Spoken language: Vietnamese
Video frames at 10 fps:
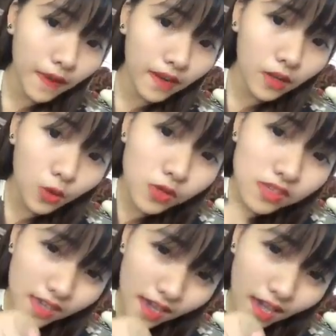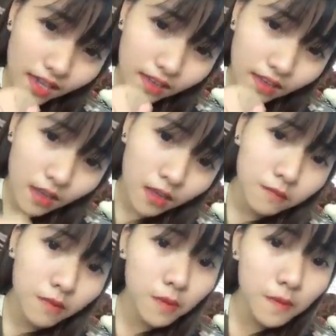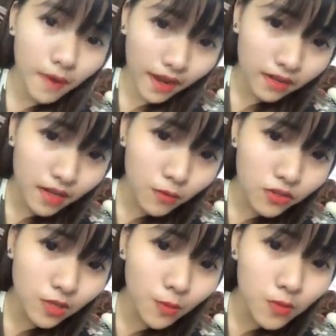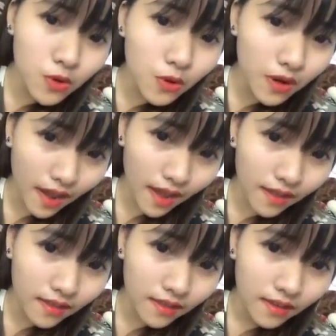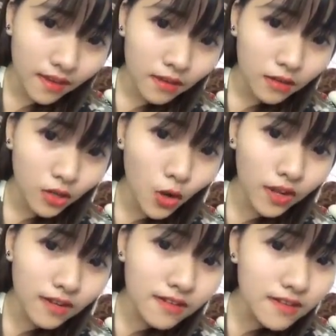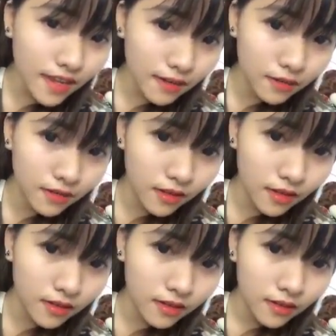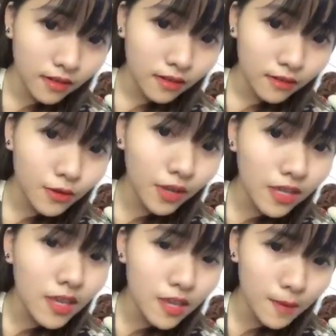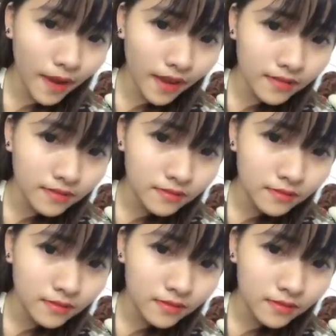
mấy bạn là con trai mà mấy bạn đi mua sống một đứa con gái rồi cái đứa nghe được á nó nghĩ gì về bạn